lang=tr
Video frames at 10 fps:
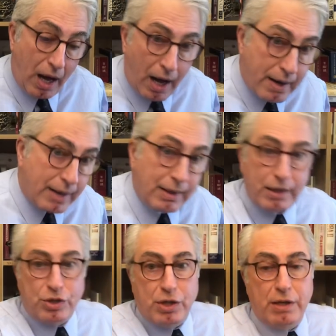arada
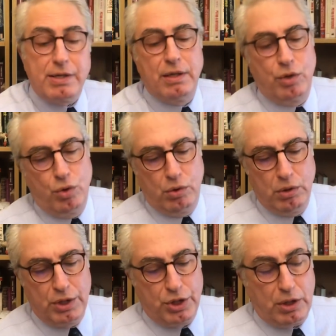işte
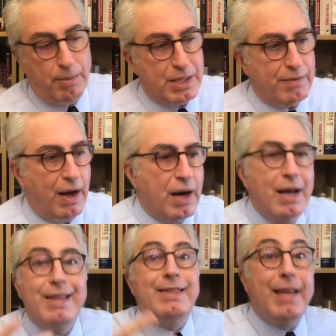Sinirlioğlu'nun açıklaması var.
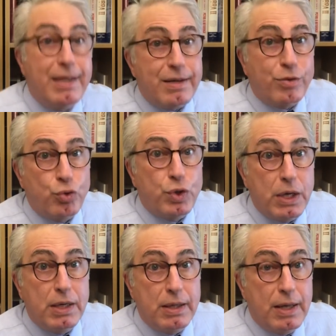Nedir
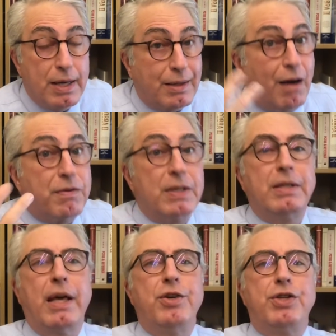Türkiye'nin tavrını
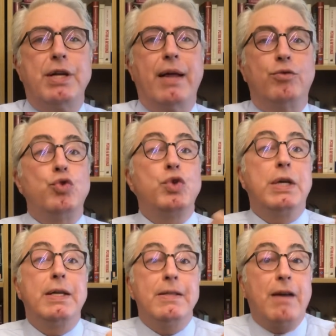değiştiren,
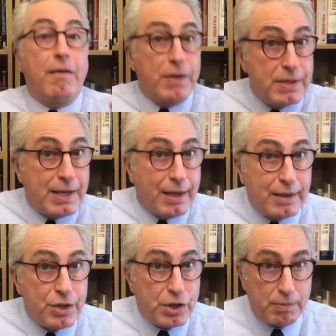Türkiye'nin tavrını
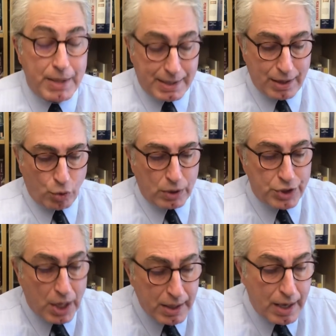sertleştirmesine yol
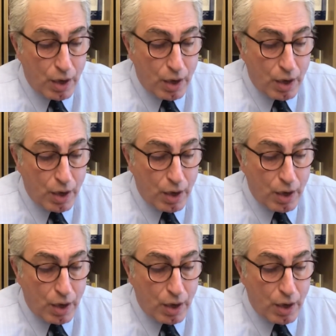açan?